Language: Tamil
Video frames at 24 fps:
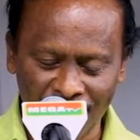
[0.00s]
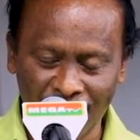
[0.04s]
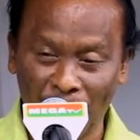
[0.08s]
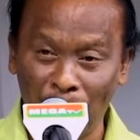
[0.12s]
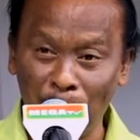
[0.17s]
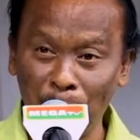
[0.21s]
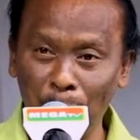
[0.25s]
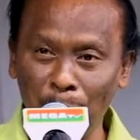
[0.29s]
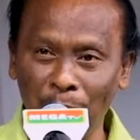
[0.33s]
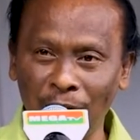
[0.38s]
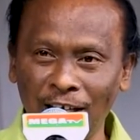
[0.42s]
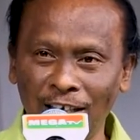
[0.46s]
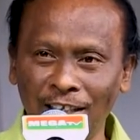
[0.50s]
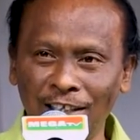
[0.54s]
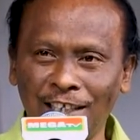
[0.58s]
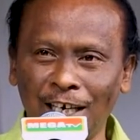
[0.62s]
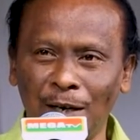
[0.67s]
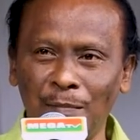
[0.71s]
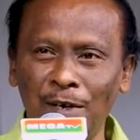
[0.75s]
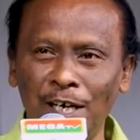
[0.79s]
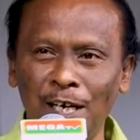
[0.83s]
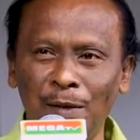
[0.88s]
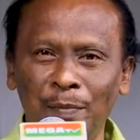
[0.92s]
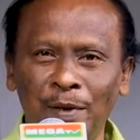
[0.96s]
கம்பன்
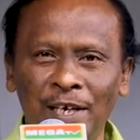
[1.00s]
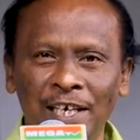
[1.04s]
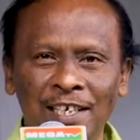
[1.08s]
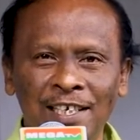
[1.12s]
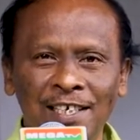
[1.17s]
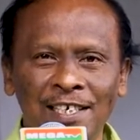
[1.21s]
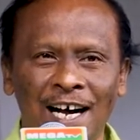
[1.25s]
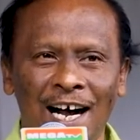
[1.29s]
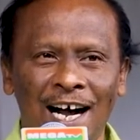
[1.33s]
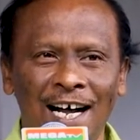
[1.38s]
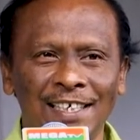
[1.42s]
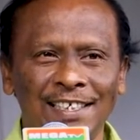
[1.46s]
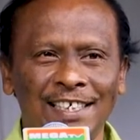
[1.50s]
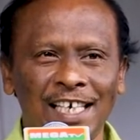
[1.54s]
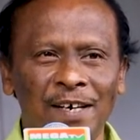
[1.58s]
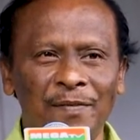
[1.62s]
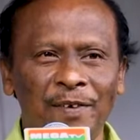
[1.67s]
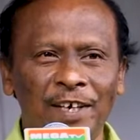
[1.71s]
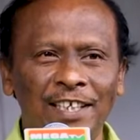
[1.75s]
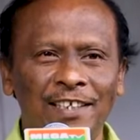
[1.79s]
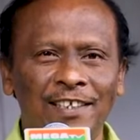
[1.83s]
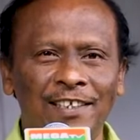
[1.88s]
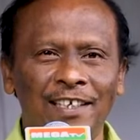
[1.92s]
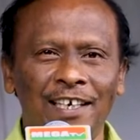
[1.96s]
தமிழ் மீது ஆசை
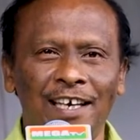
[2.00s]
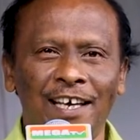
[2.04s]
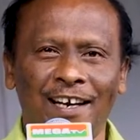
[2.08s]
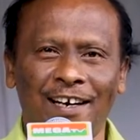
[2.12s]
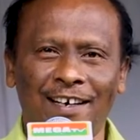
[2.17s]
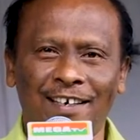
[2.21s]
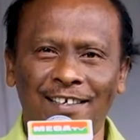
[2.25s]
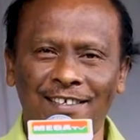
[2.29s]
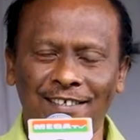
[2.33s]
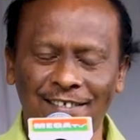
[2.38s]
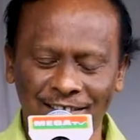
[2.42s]
வைத்தீர்